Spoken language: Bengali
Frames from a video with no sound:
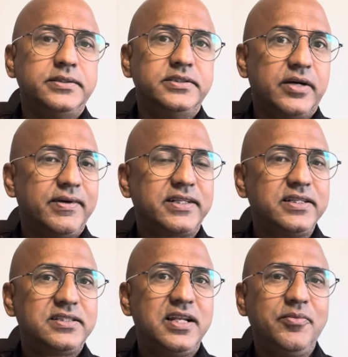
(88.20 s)
জামাত
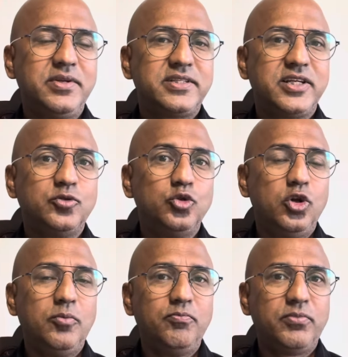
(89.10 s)
ইসলামের যে
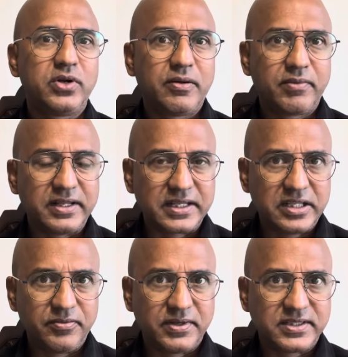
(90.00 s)
উল্লম্পন আমরা
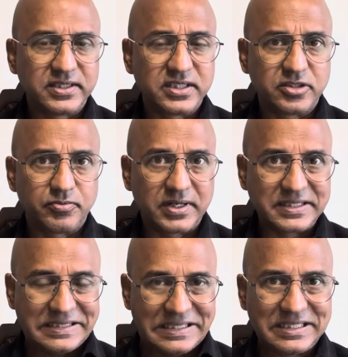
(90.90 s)
দেখতে পাচ্ছি
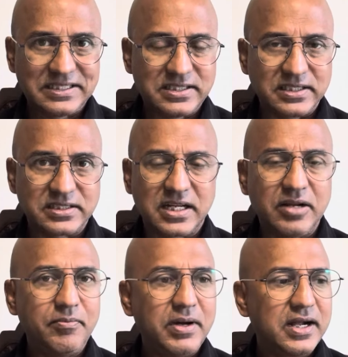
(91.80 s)
দেশবাসী দেখছে
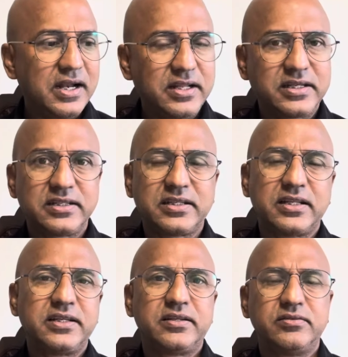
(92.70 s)
সারা বাংলাদেশে
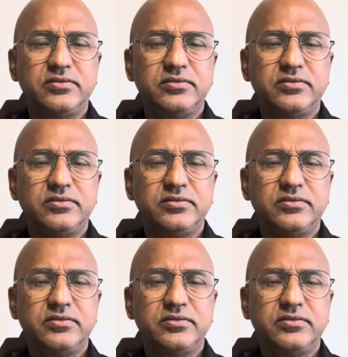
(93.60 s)
তাদের